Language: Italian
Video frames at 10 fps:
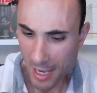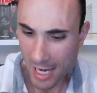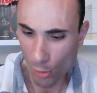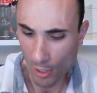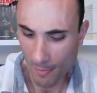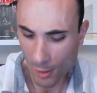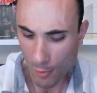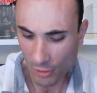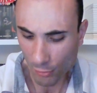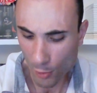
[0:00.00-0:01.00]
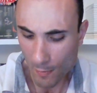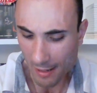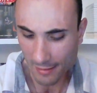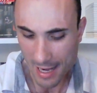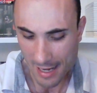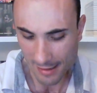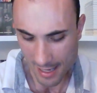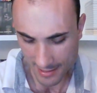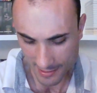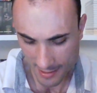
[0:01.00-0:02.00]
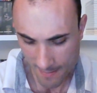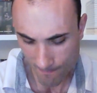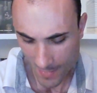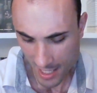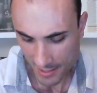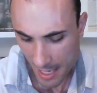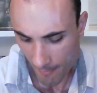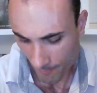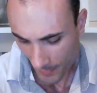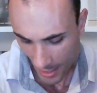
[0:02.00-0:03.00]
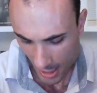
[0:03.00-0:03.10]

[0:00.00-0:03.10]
Allora, per quanto riguarda ai testi, sì,